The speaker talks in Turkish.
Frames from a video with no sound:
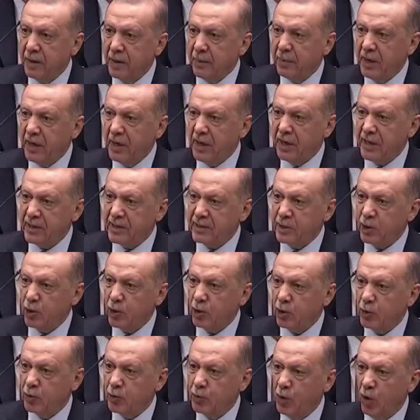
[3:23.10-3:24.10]
ne bir yasa
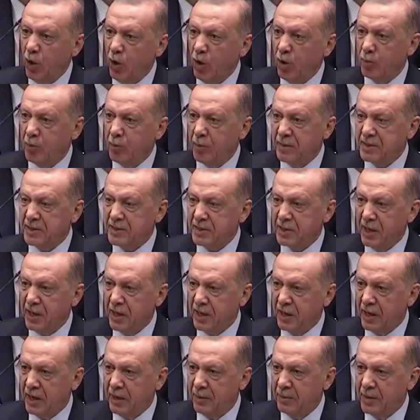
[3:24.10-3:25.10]
hükmü
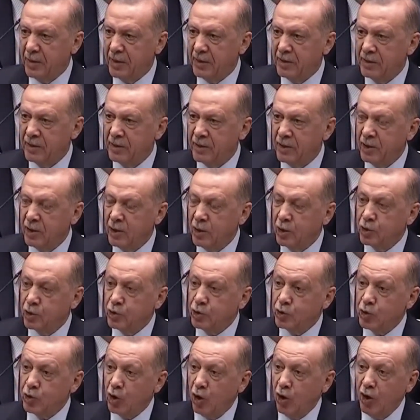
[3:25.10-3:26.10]
olmamasına rağmen
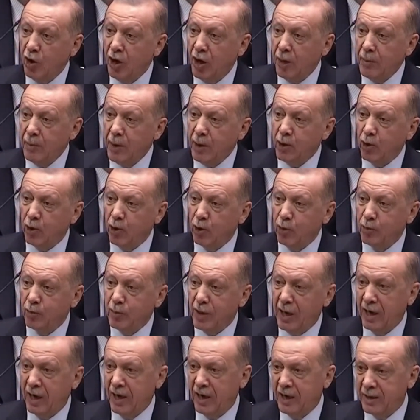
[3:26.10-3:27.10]
zorlama
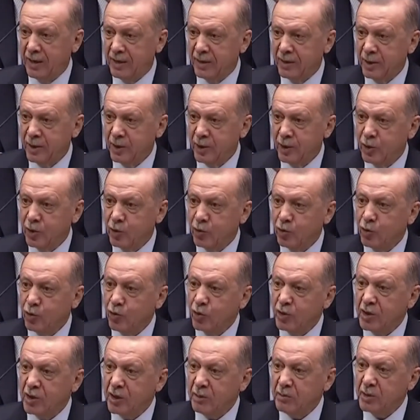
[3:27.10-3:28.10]
yorumlarla
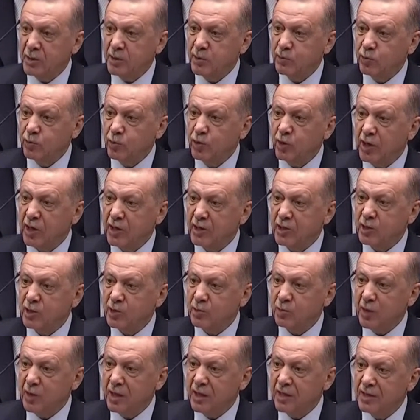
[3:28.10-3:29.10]
ülkemiz bu
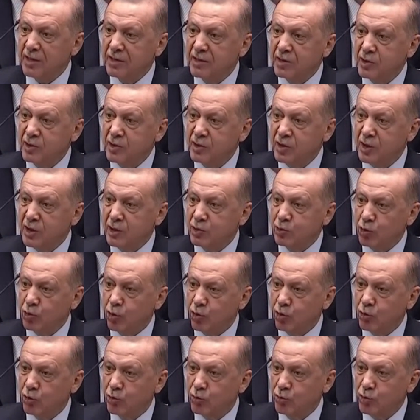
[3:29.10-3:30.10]
tartışmaların içine
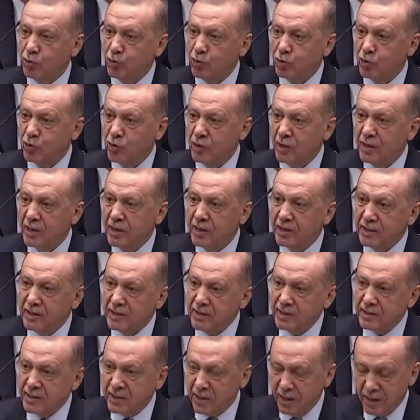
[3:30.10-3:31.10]
sokulmuş,
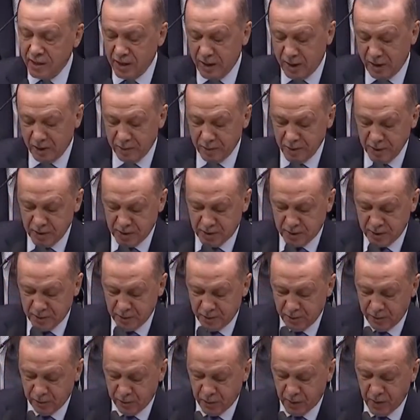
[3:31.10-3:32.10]
insanlarımız
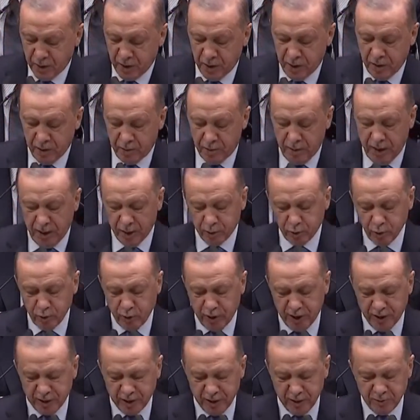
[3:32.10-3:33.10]

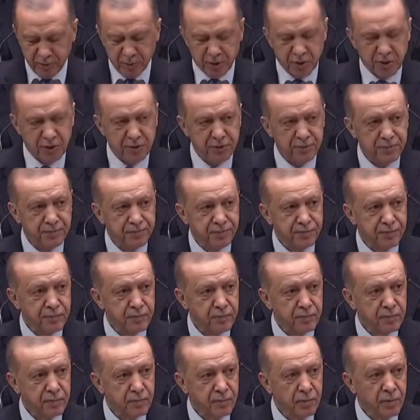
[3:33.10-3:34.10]
mağdur edilmişti.
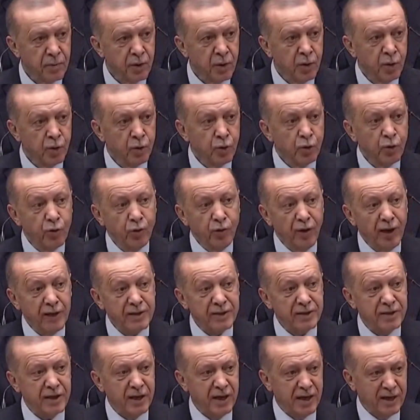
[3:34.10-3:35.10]

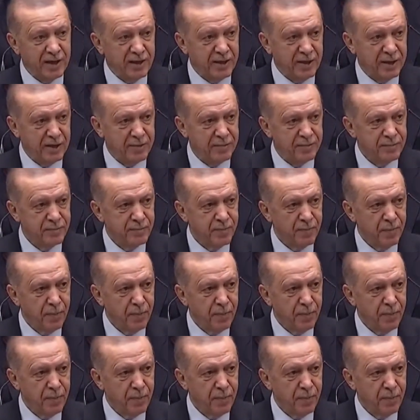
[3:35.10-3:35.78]
Üniversitelerde